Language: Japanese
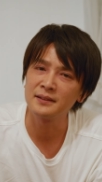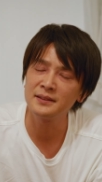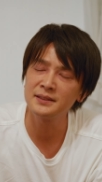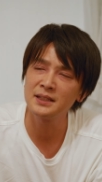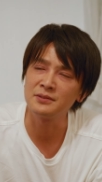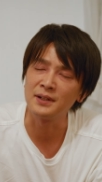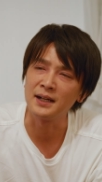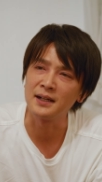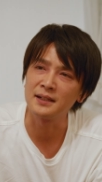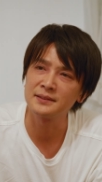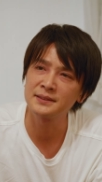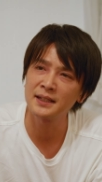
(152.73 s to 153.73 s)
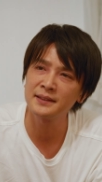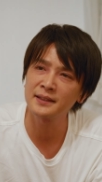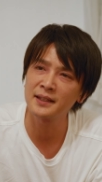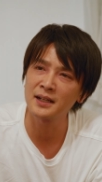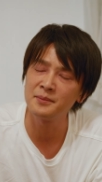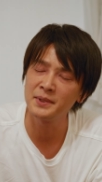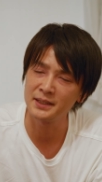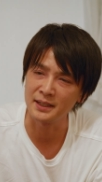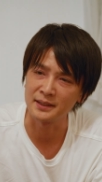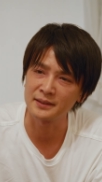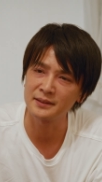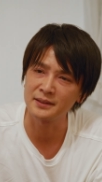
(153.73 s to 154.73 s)
以前は最適化
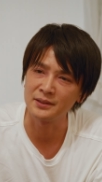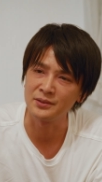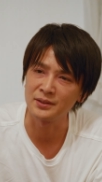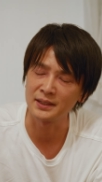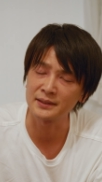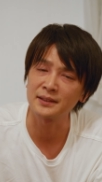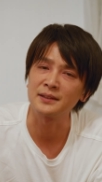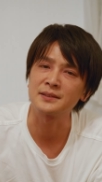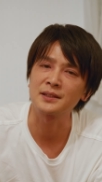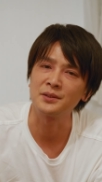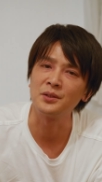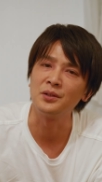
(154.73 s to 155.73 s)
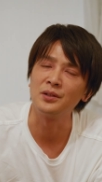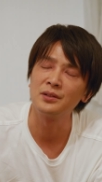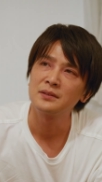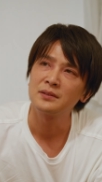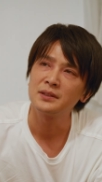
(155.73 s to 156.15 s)
メディアっていうのだったんですけど